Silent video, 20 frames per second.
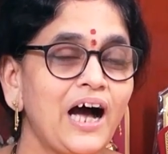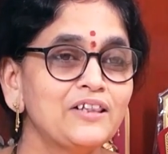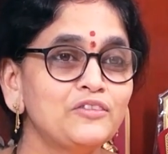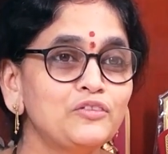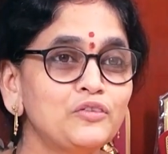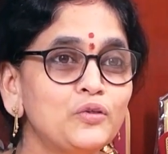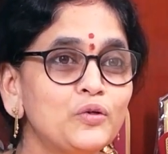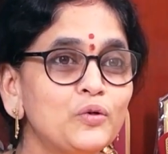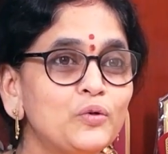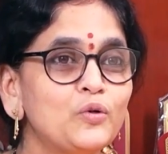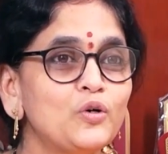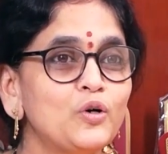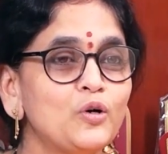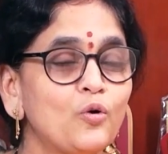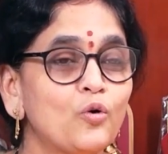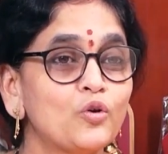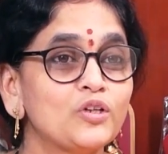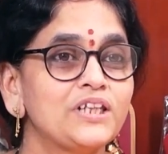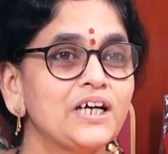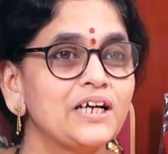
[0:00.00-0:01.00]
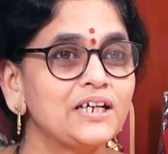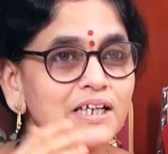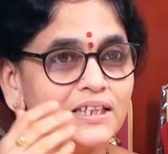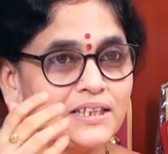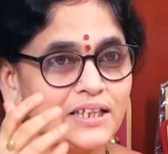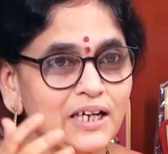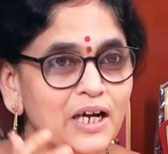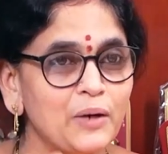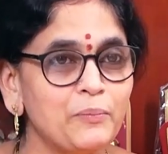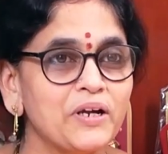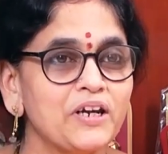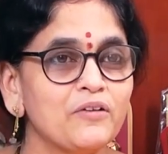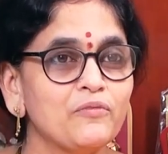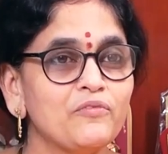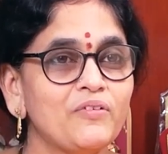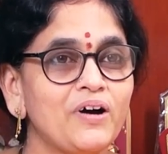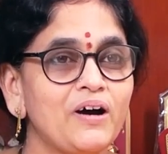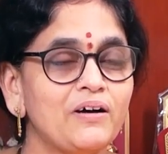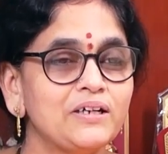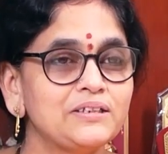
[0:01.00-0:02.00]
అందుకు కృతజ్ఞతగా మనం
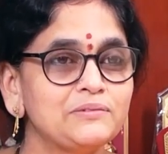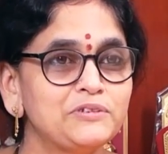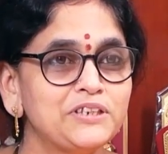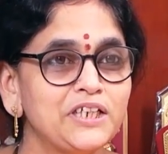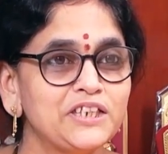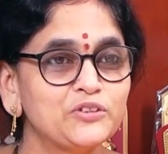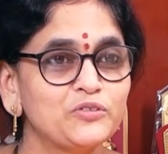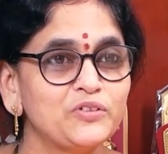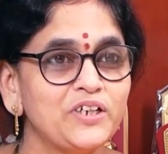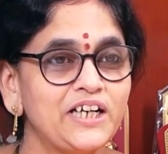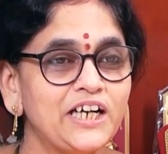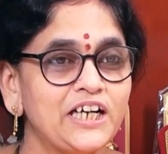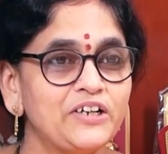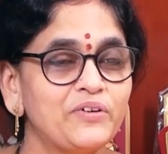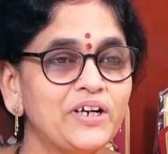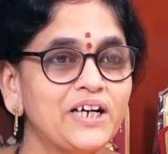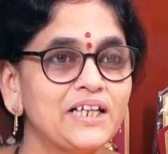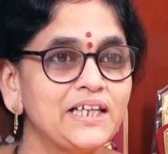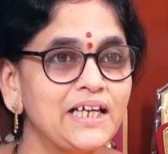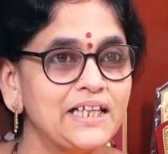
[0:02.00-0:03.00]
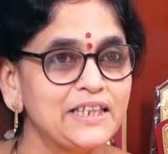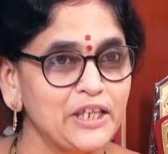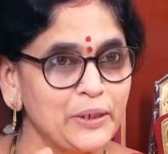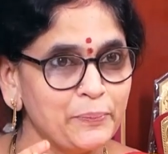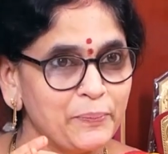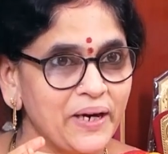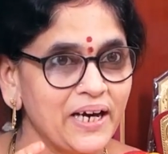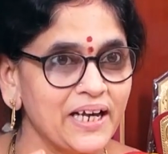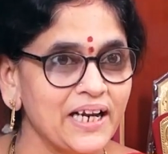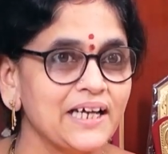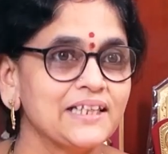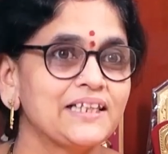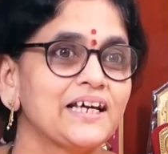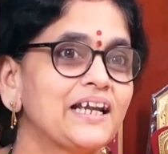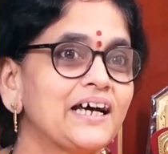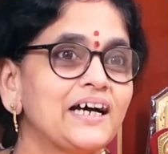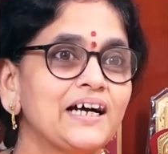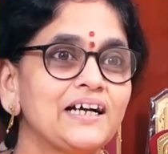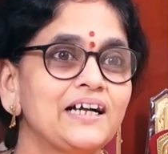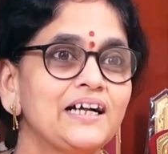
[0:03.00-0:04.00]
చేసుకునేటటువంటిదే దీపారాధన